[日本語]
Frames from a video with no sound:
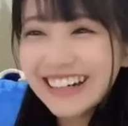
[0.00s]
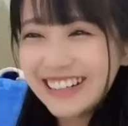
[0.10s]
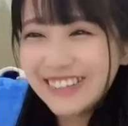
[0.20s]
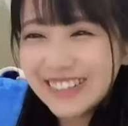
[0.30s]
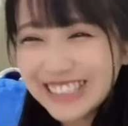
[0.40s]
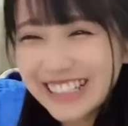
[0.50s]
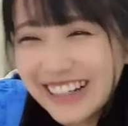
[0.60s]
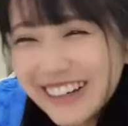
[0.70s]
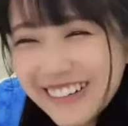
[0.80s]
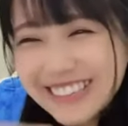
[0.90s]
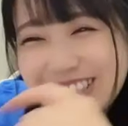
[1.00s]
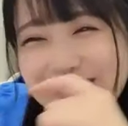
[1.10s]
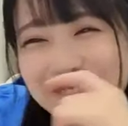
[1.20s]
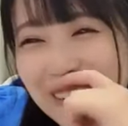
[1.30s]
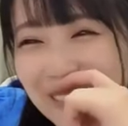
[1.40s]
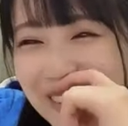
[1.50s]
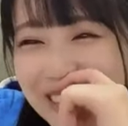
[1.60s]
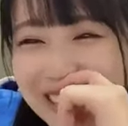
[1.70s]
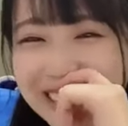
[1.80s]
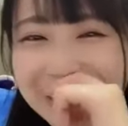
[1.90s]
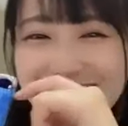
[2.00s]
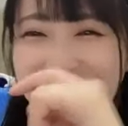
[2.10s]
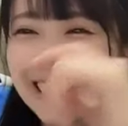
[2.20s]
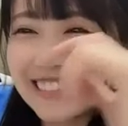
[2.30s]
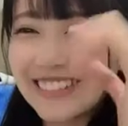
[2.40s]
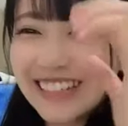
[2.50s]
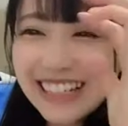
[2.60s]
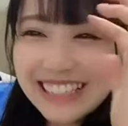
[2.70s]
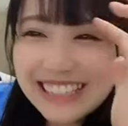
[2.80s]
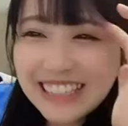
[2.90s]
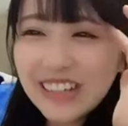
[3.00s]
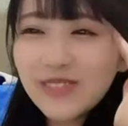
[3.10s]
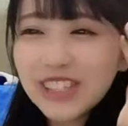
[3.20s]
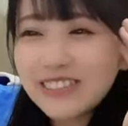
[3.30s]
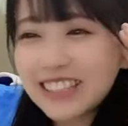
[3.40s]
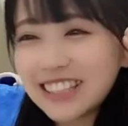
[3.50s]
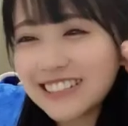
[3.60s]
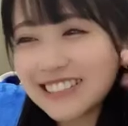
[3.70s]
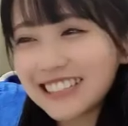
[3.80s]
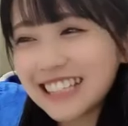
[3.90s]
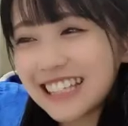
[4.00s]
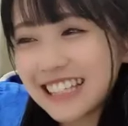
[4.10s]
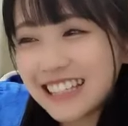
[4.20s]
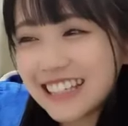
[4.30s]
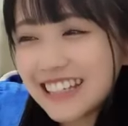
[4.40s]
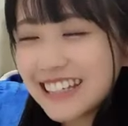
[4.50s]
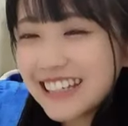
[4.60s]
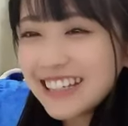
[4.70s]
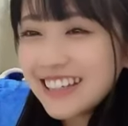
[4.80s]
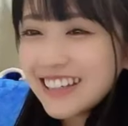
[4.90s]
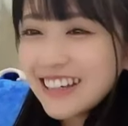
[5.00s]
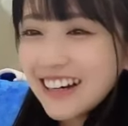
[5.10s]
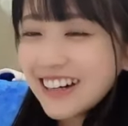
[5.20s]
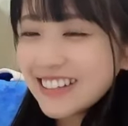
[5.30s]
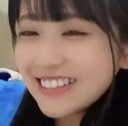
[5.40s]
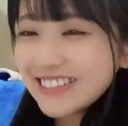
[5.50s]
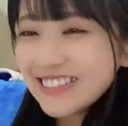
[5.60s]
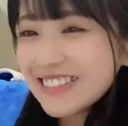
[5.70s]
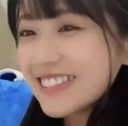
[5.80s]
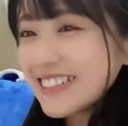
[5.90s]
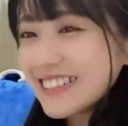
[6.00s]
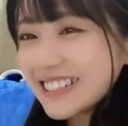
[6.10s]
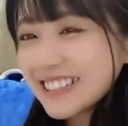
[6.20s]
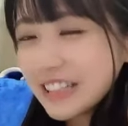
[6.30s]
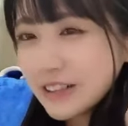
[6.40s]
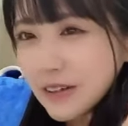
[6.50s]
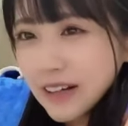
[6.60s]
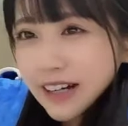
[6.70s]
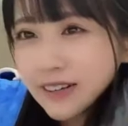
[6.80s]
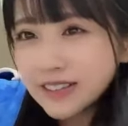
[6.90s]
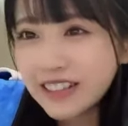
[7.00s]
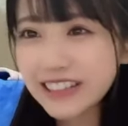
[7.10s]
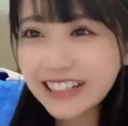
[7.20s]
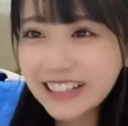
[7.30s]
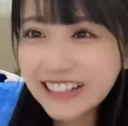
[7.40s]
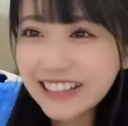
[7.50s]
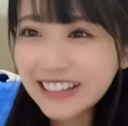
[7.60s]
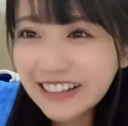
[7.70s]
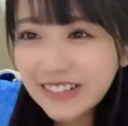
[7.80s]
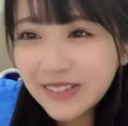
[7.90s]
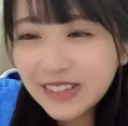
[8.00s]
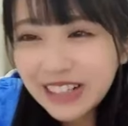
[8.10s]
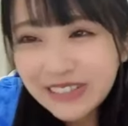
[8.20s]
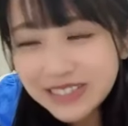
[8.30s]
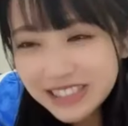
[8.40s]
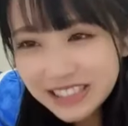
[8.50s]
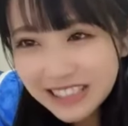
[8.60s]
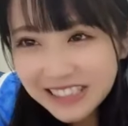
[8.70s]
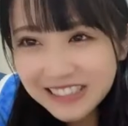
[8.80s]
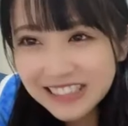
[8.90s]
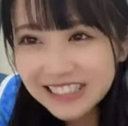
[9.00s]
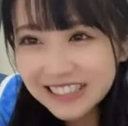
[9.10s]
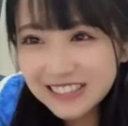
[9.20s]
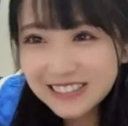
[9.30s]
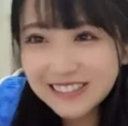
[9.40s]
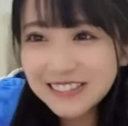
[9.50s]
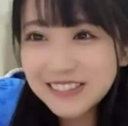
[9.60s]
帰りましたスーパーボールすくいしかしてないのでさ何も食べてなくってあの昼ご飯が遅かったからねあんまお腹も空いてなくってちょっと